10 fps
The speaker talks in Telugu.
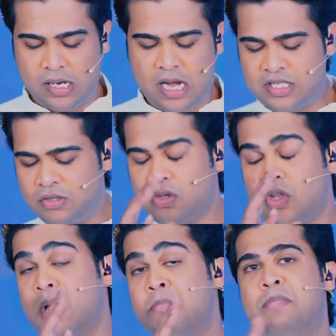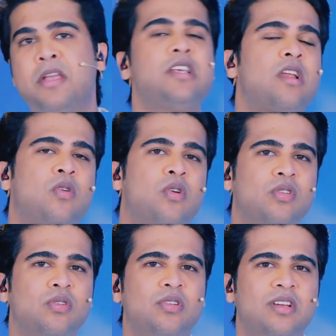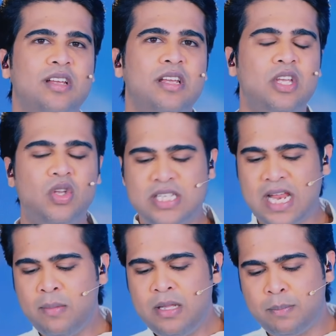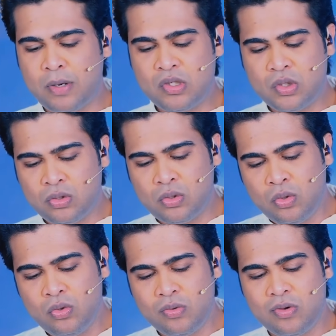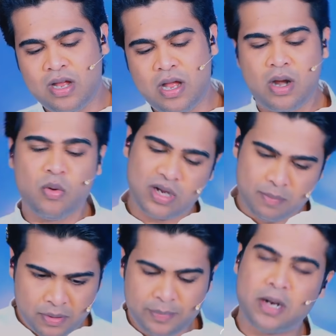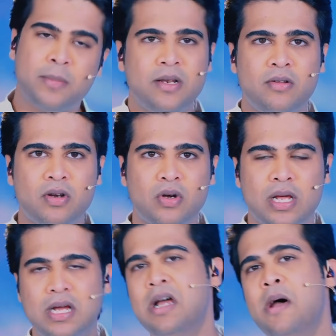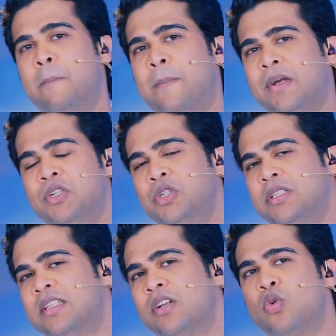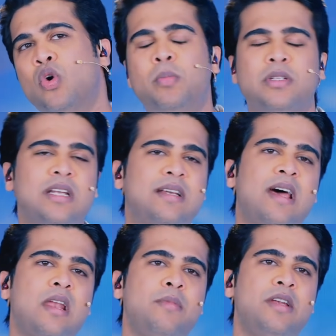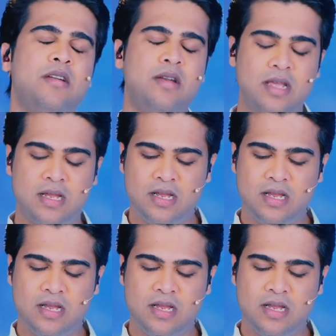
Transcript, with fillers: నా జీవితంలో తప్పే జరగకూడదు ఈరోజు చాలామంది పరిశుద్ధులు అని ఒకప్పుడు పిలబడిన వారు కూడా పరిశుద్ధతను కోల్పోతానికి కారణం ఏంటంటే